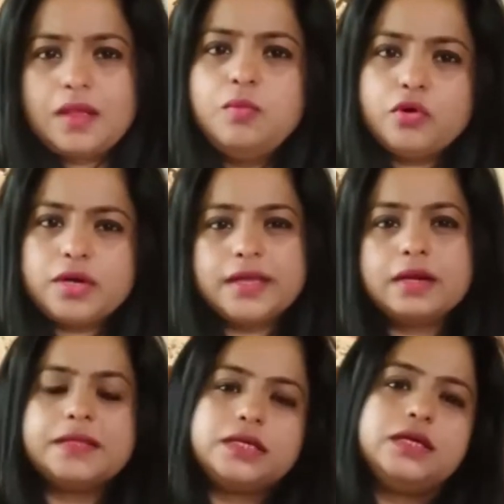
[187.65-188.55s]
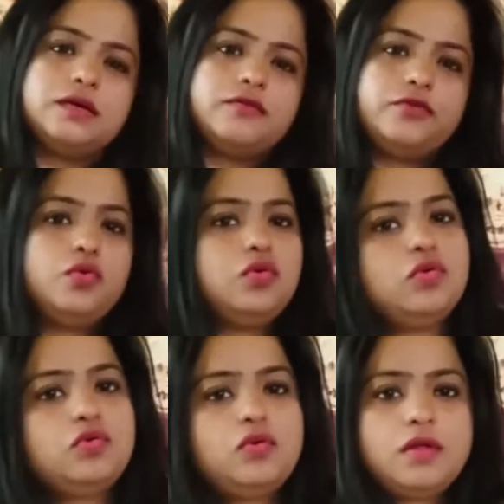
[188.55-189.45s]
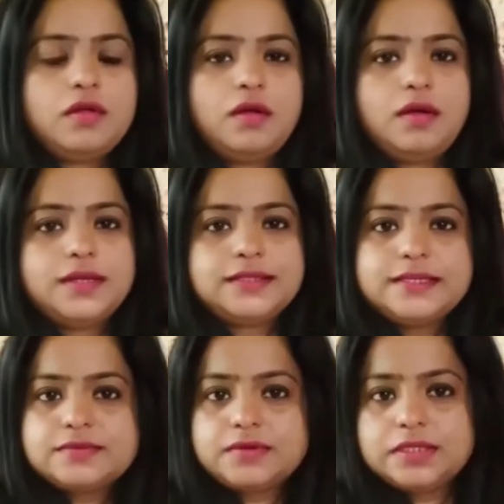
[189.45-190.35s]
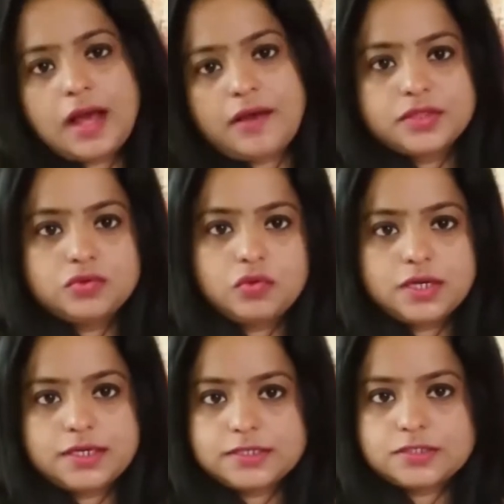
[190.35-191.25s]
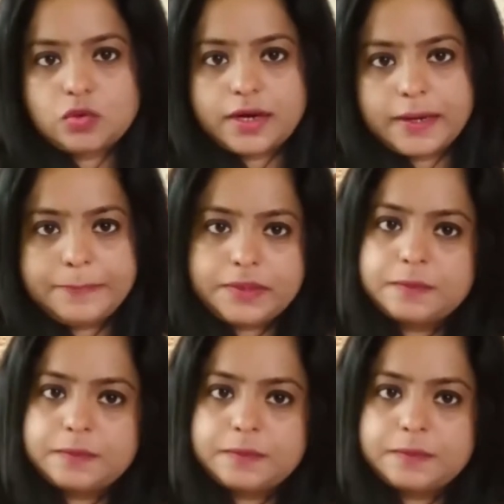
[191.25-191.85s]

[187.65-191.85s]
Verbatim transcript: முருங்கைக்கீரை பற்றி ஃப்யூ திங்ஸ் வந்து நான் வந்து உங்களுக்கு நான் சொல்கிறேன் இப்போ